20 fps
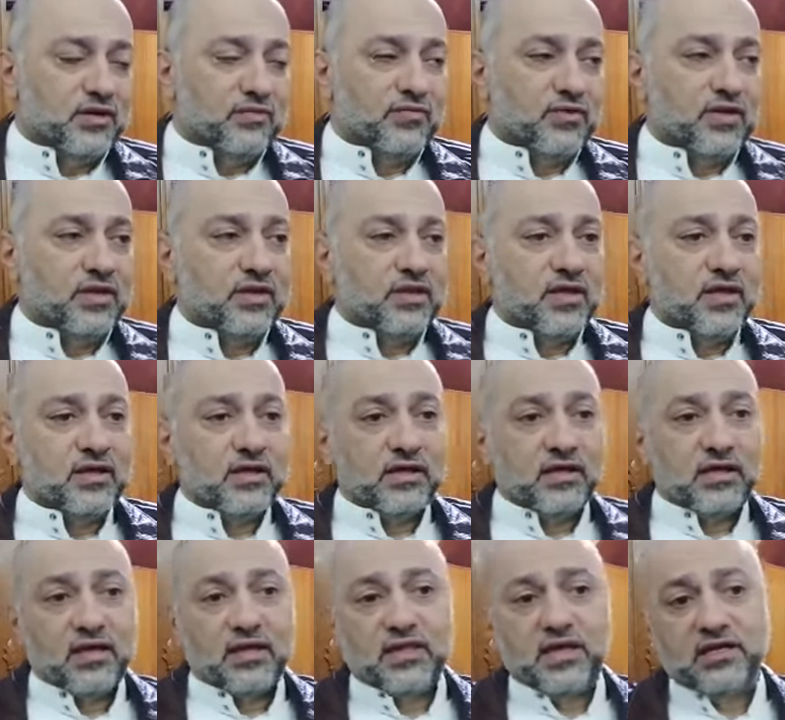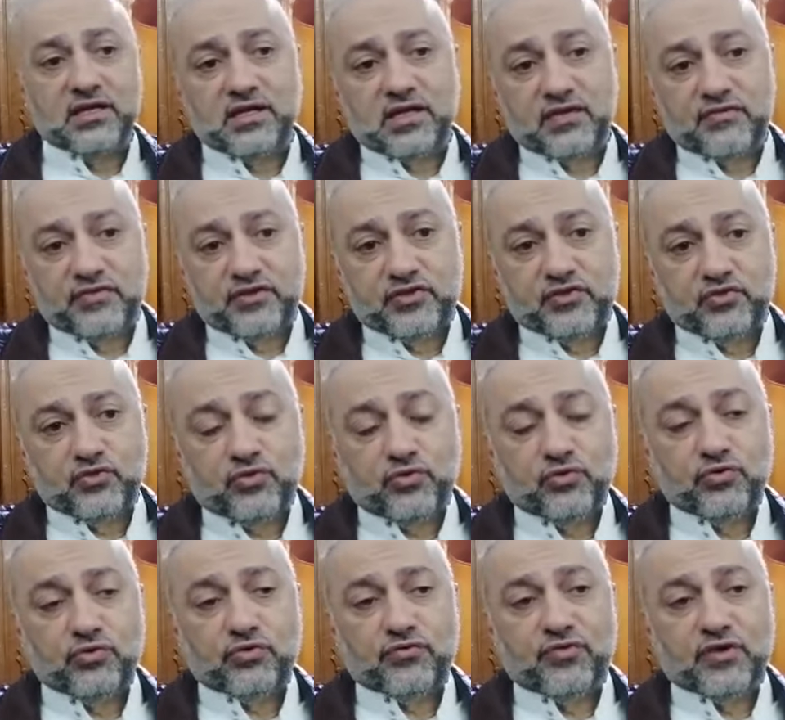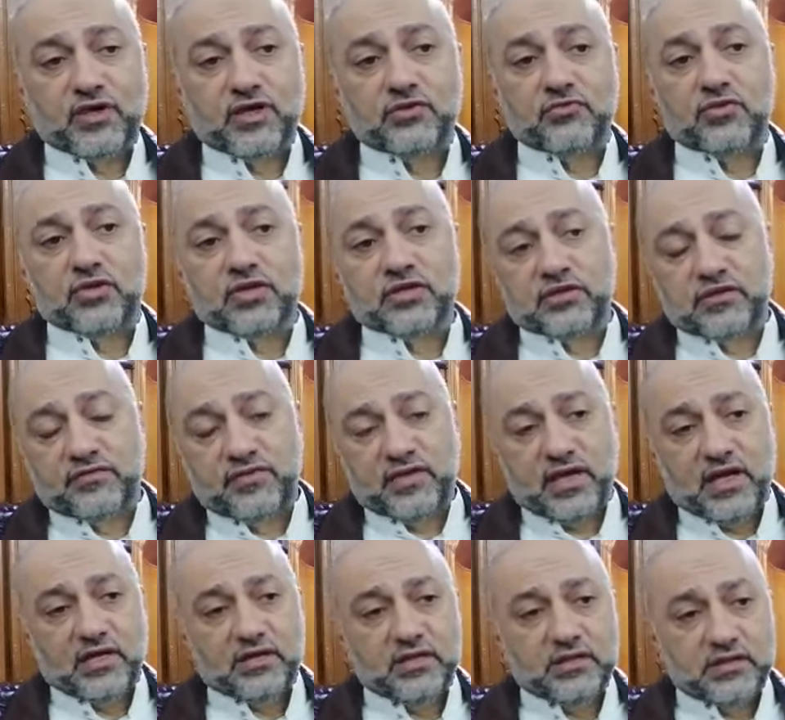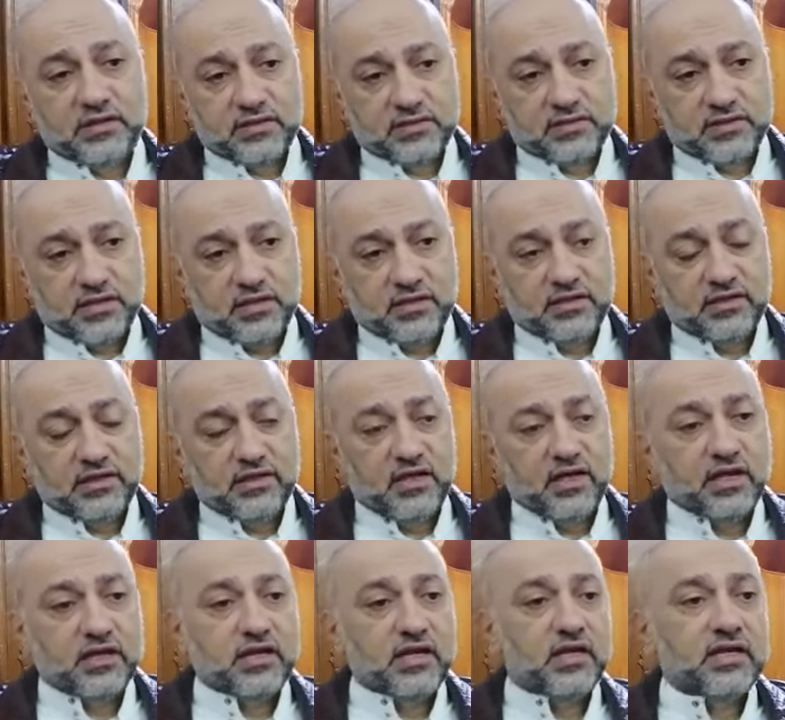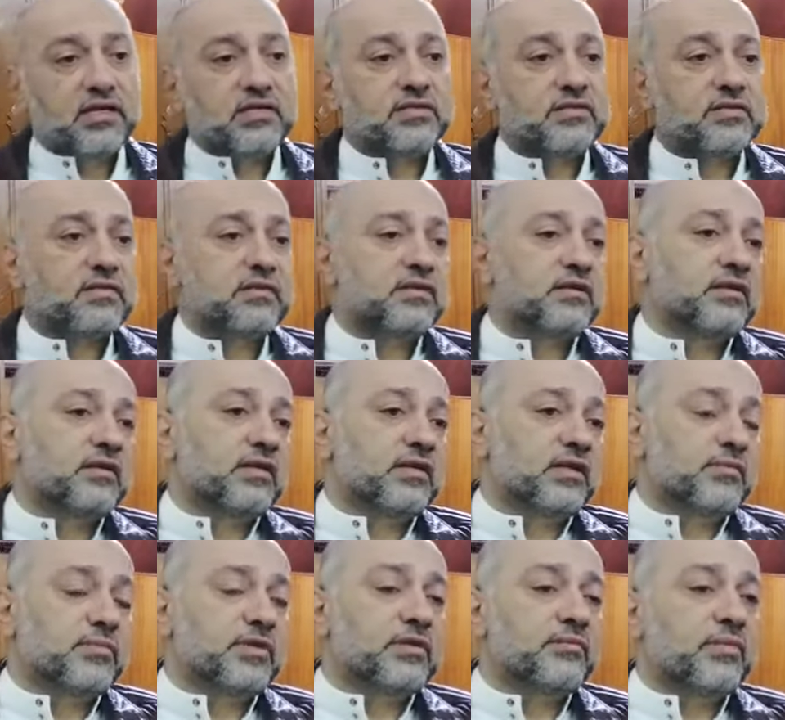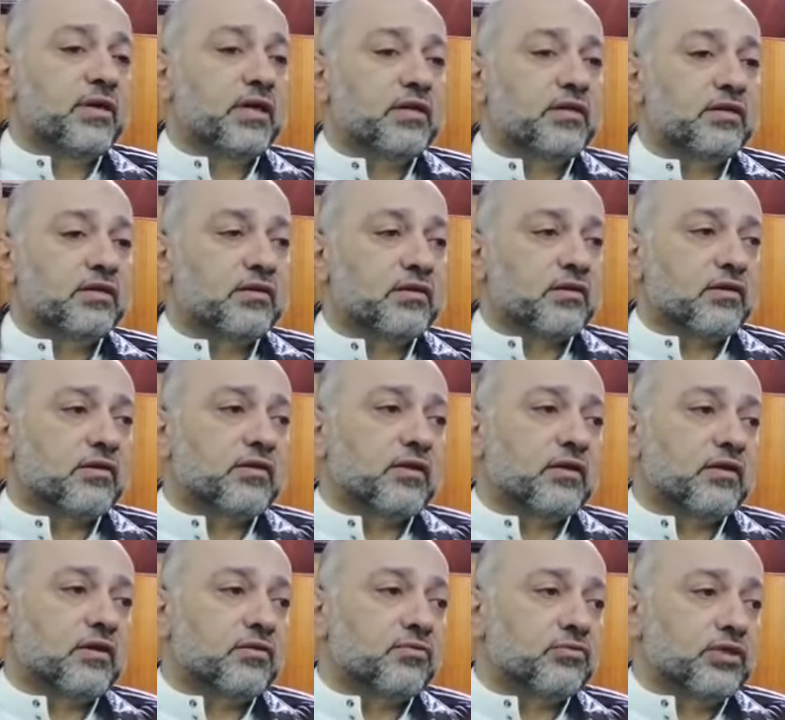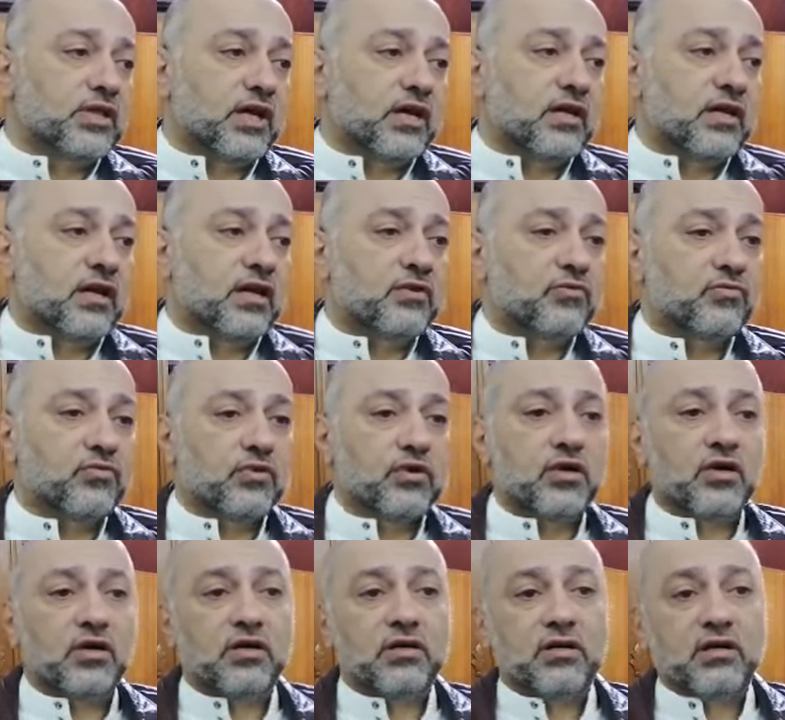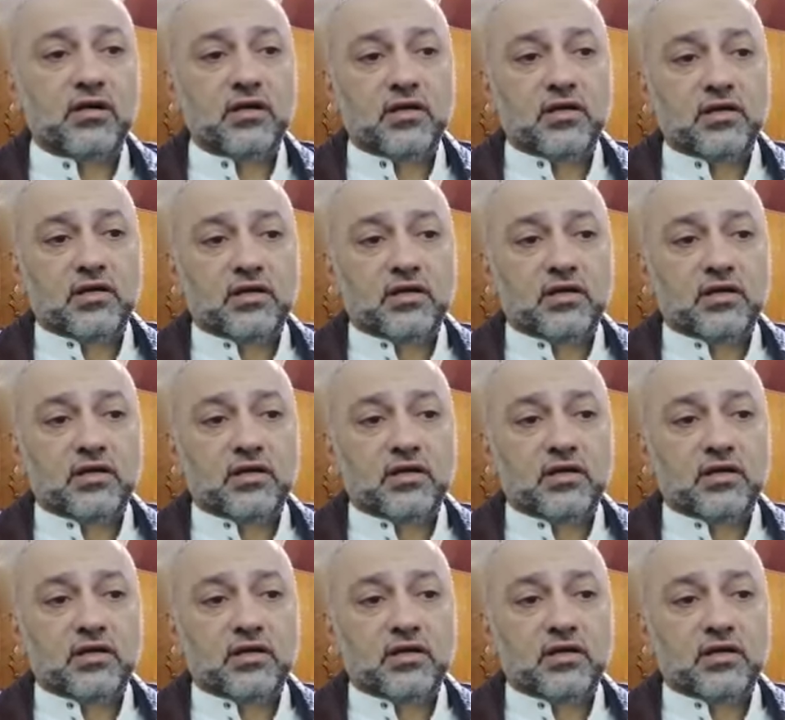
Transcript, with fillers: ولذلك كذلك في السحور فقد ورد في الحديث الصحيح عن أنس ابن مالك رضي الله تعالى عنه قال